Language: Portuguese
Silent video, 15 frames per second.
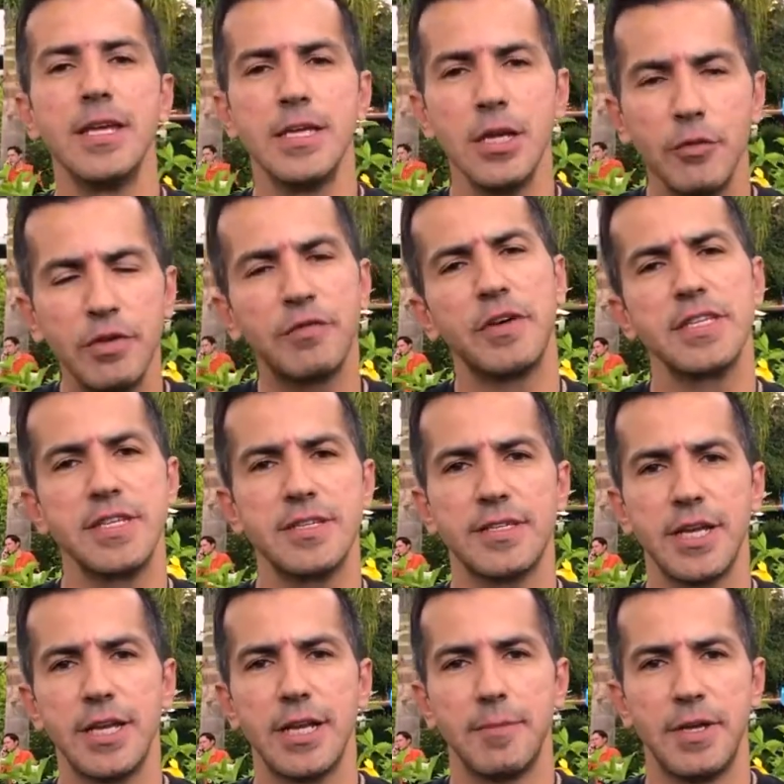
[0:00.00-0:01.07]
E eu vim fazer esse
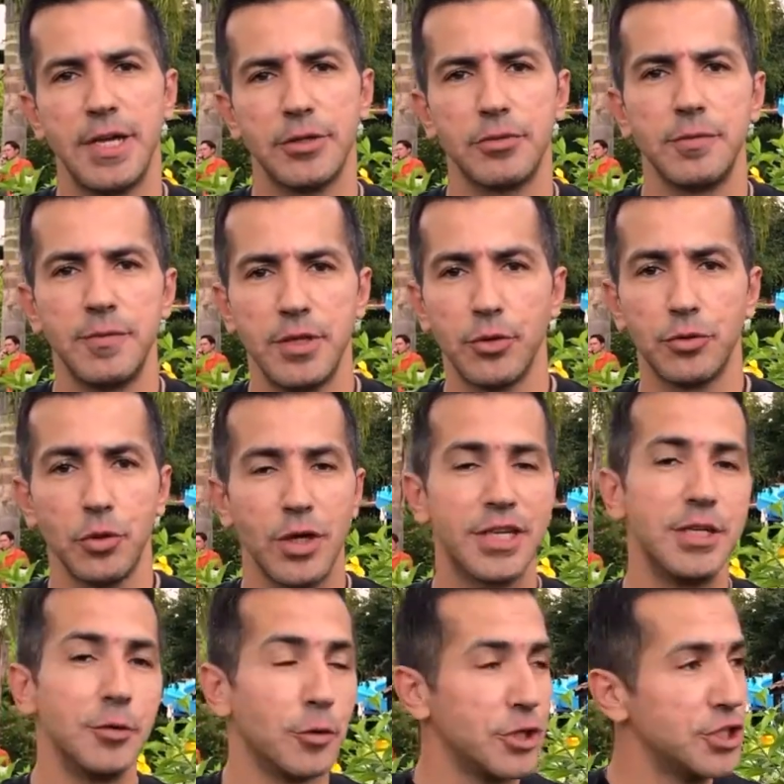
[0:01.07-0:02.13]
treinamento. Eu estou
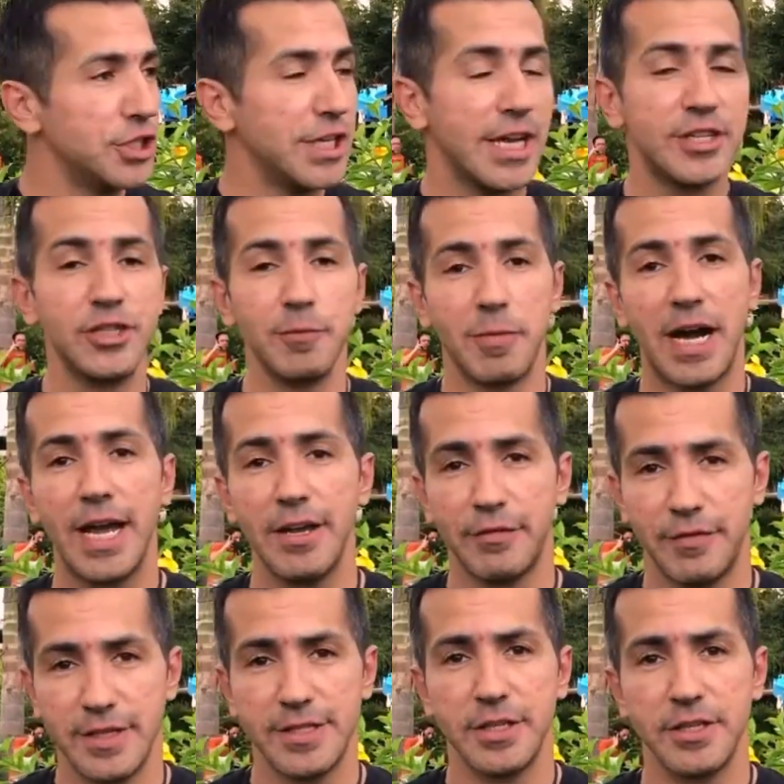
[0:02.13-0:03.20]
aqui hoje em Atibaia
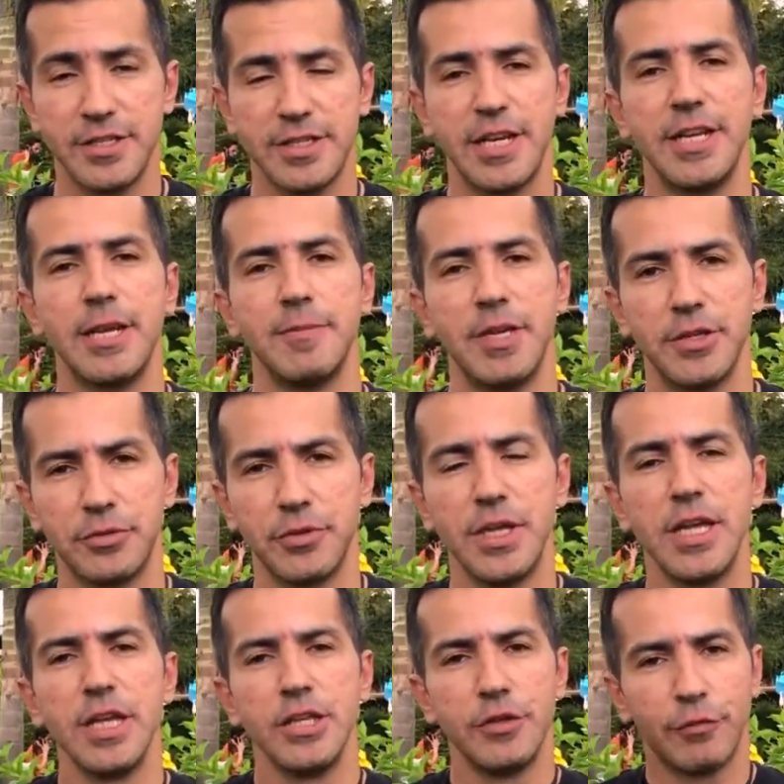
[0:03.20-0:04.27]
fazendo esse treinamento
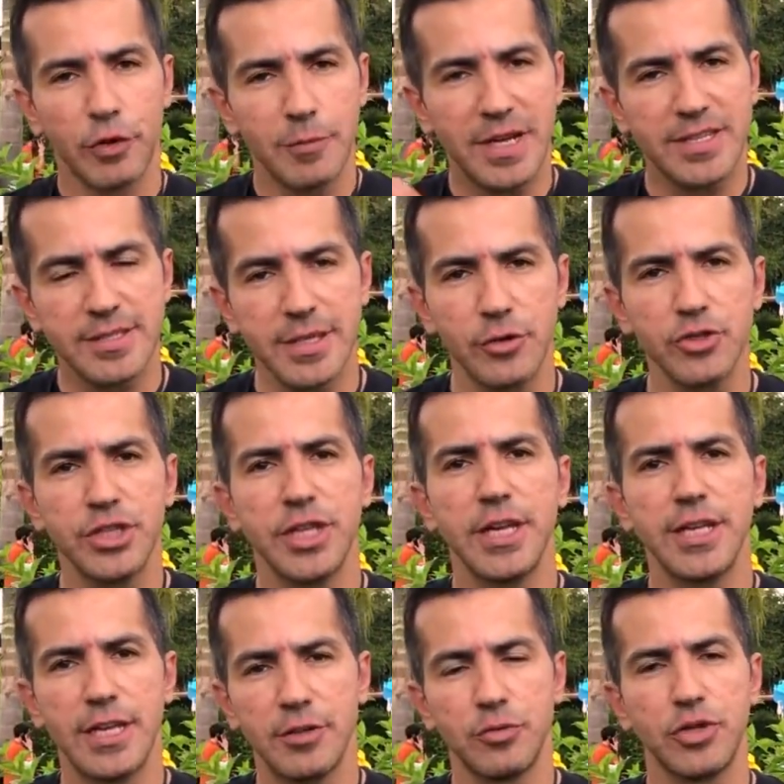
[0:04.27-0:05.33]
de formação de
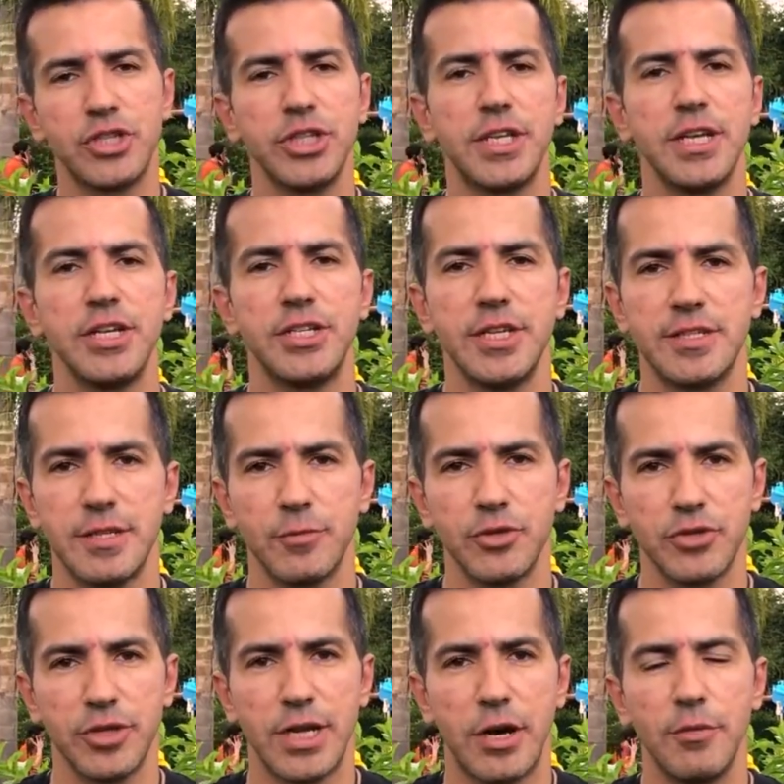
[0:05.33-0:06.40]
treinador de inteligência
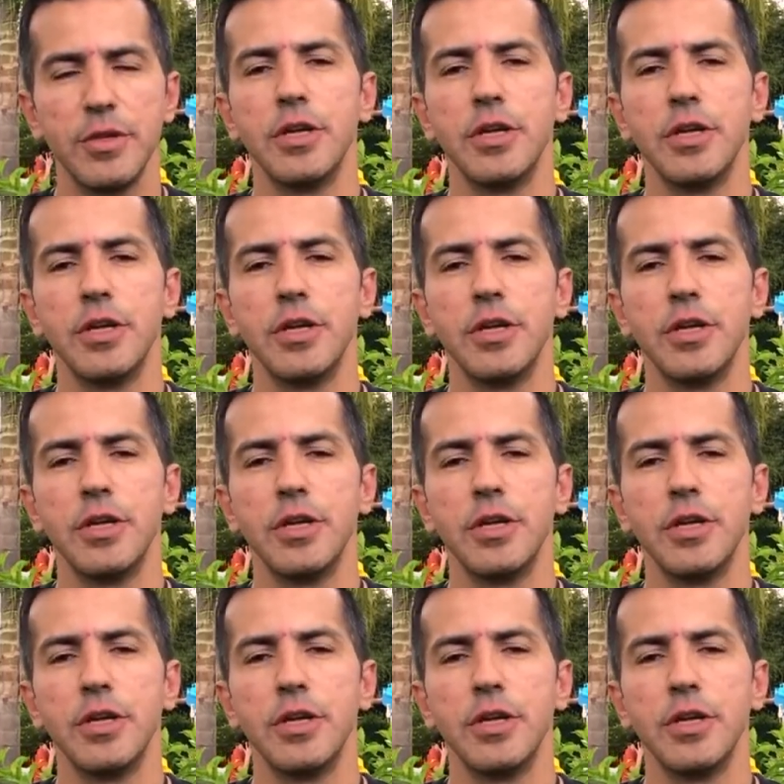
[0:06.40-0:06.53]
emocional.